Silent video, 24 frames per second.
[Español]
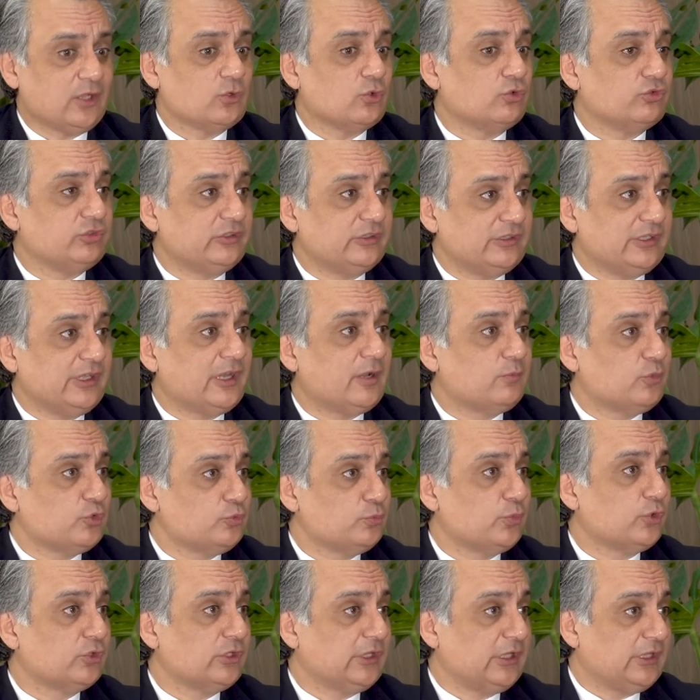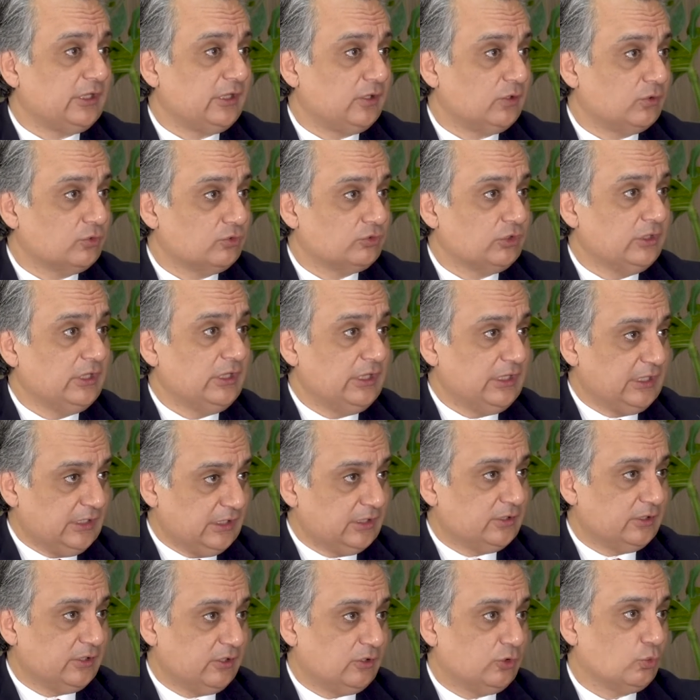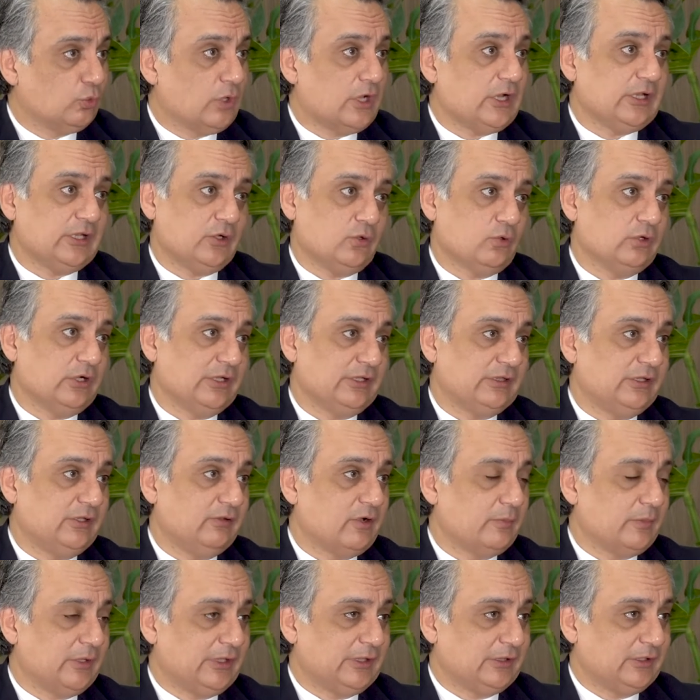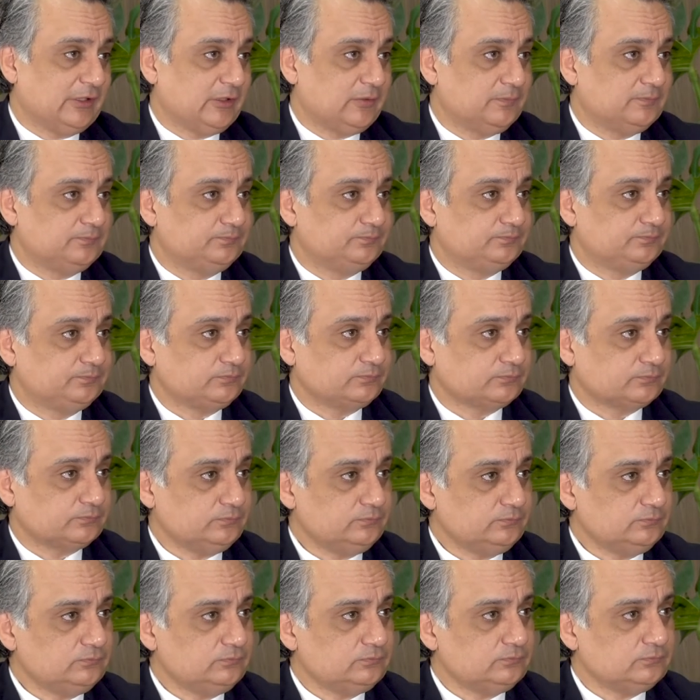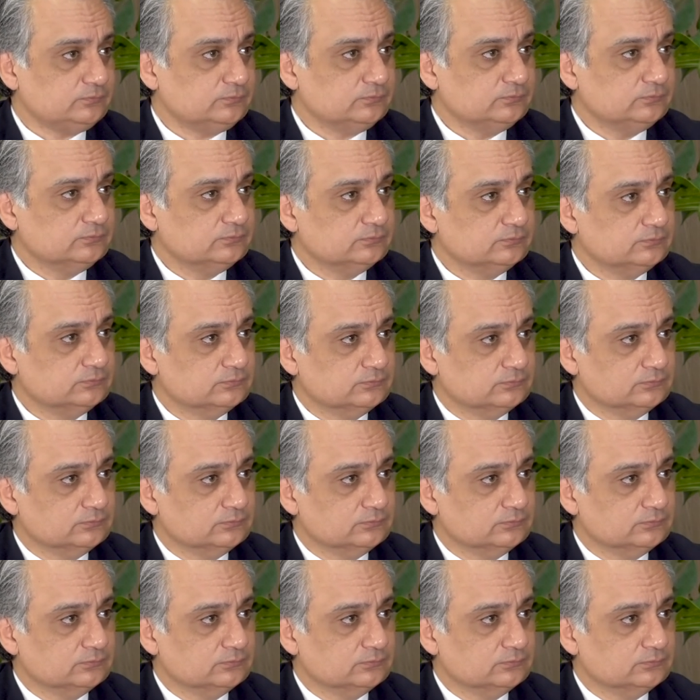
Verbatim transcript: nos sintiéramos protegidos individual y colectivamente. En medio de tanta